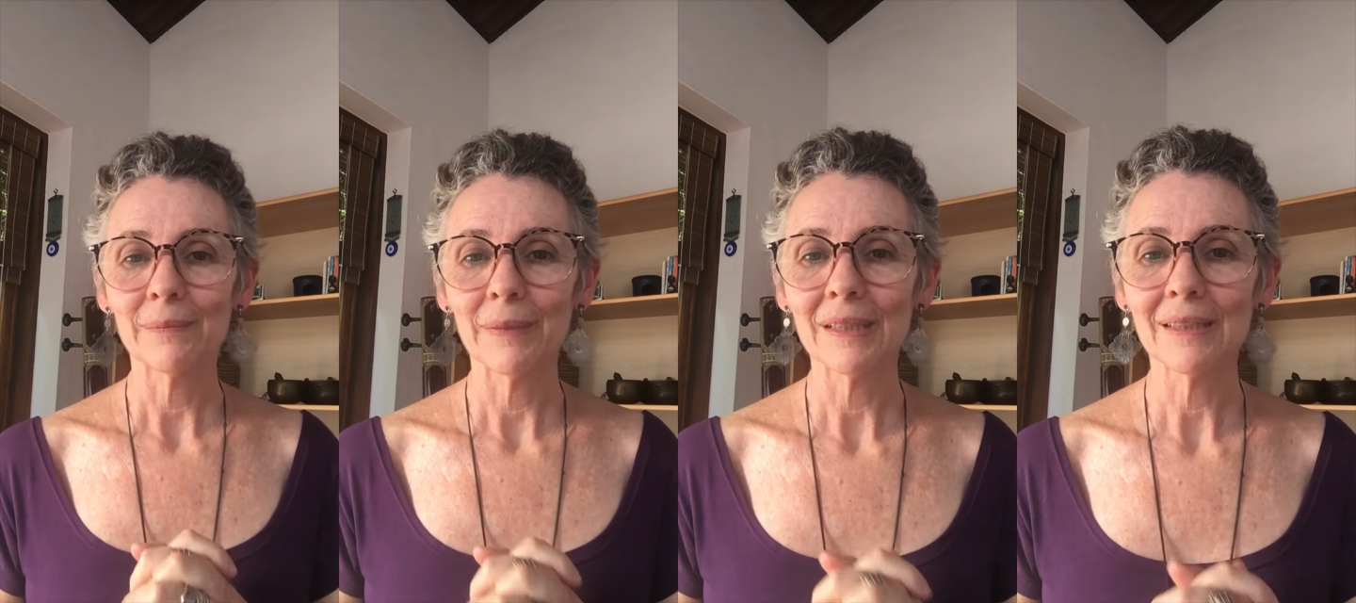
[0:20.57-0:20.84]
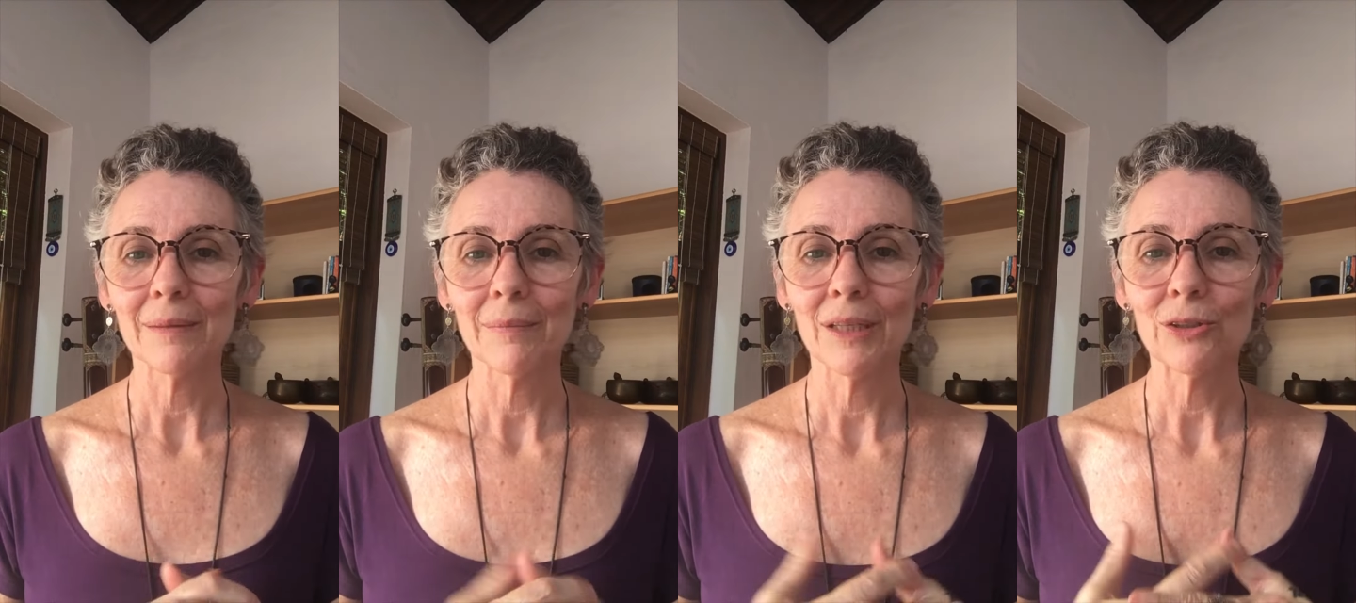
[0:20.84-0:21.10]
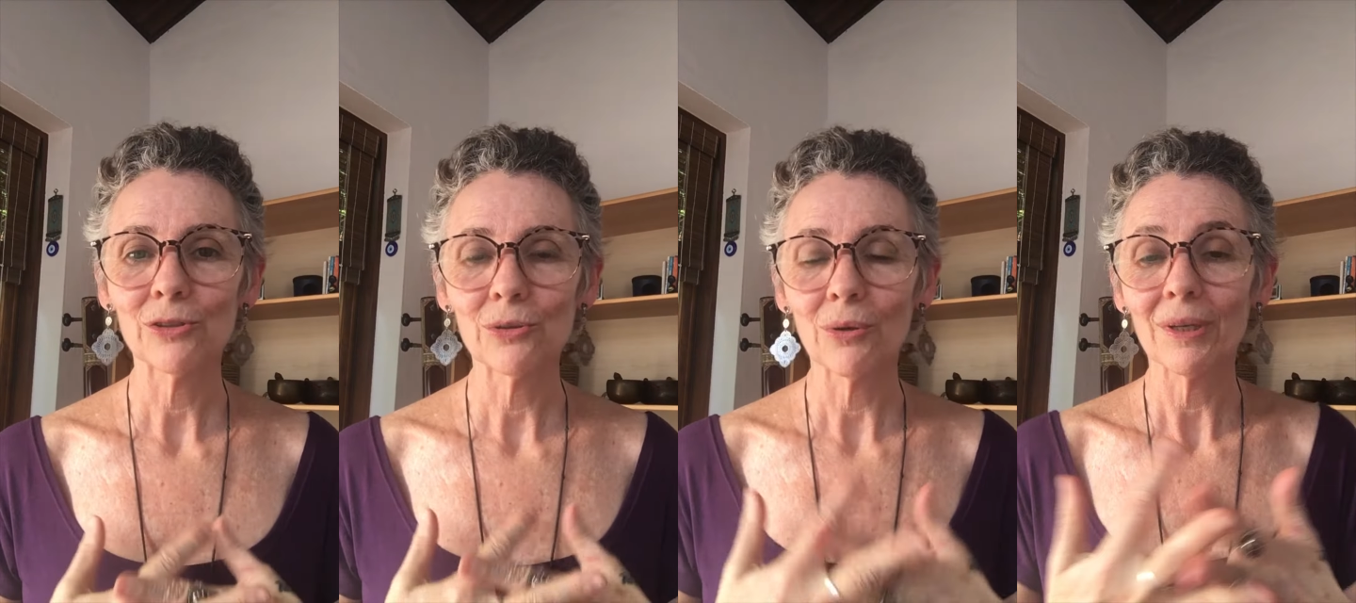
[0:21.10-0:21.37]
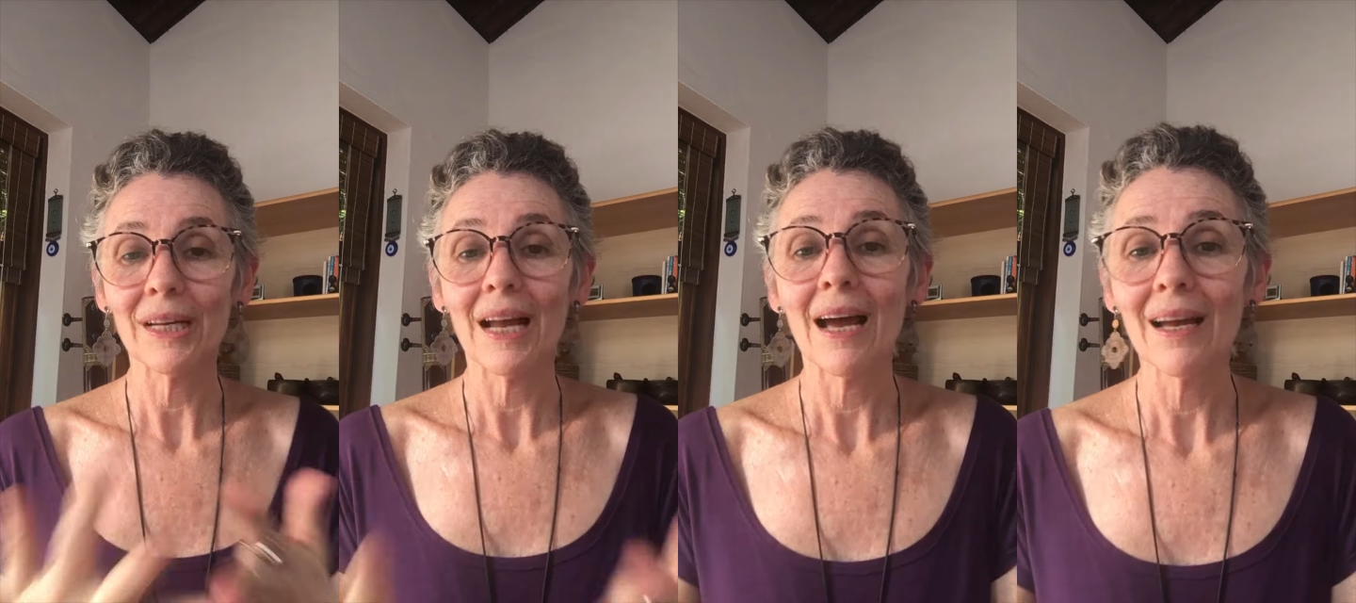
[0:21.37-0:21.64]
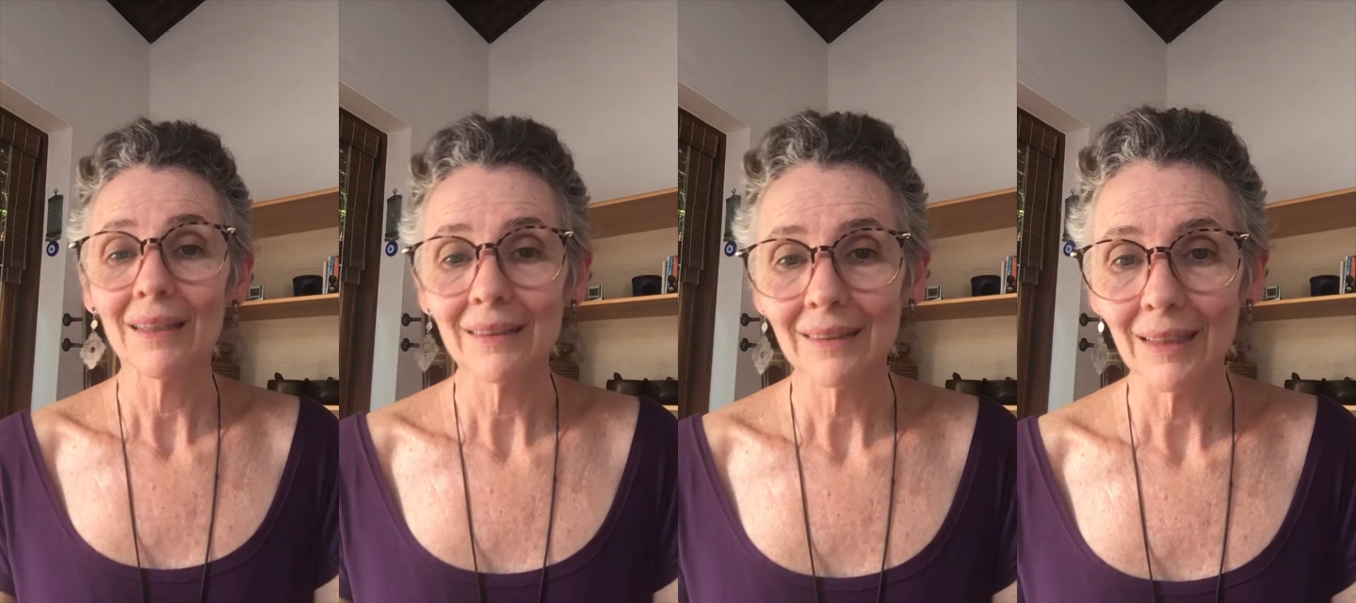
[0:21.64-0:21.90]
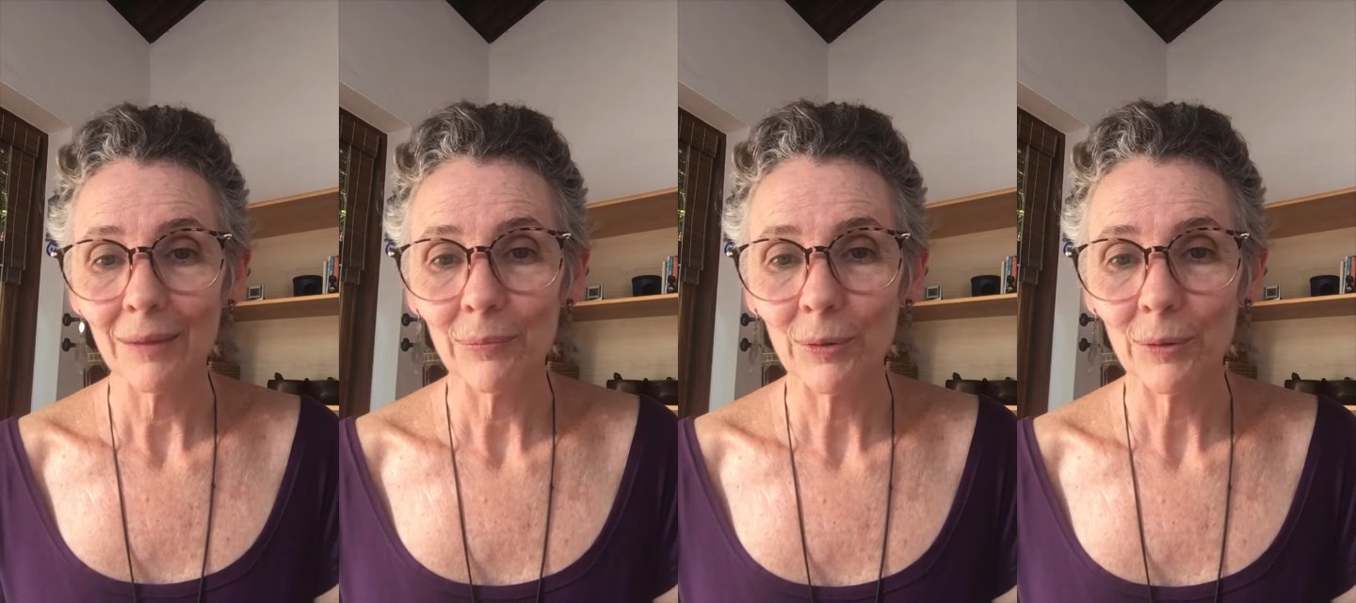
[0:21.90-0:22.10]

mas também estou grata